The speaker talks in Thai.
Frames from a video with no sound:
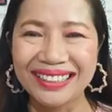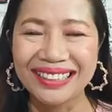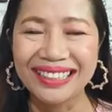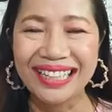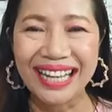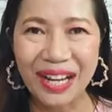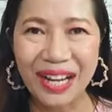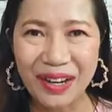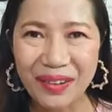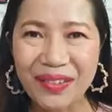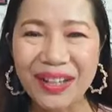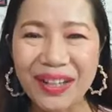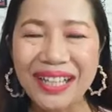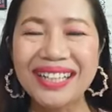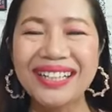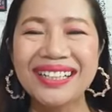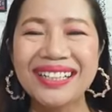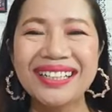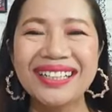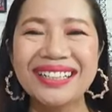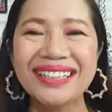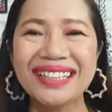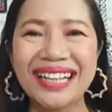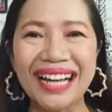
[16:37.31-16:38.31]
แล้ววันห
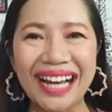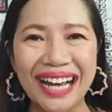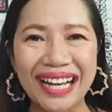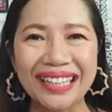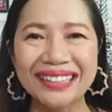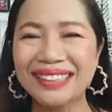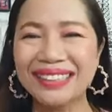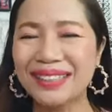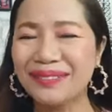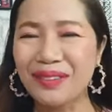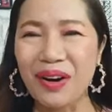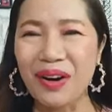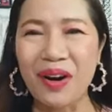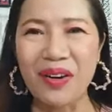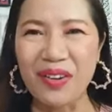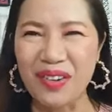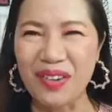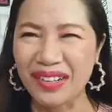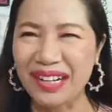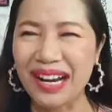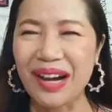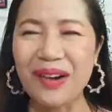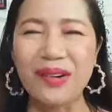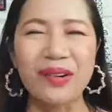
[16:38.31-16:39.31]
นึ่งนะคะ สมองของ
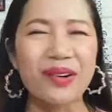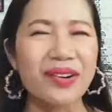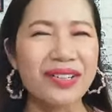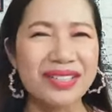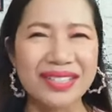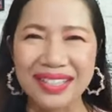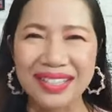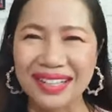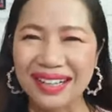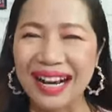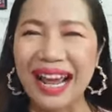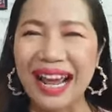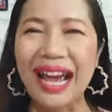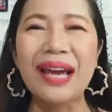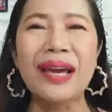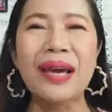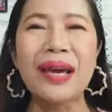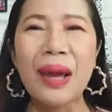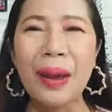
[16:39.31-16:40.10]
เราก็จะกลาย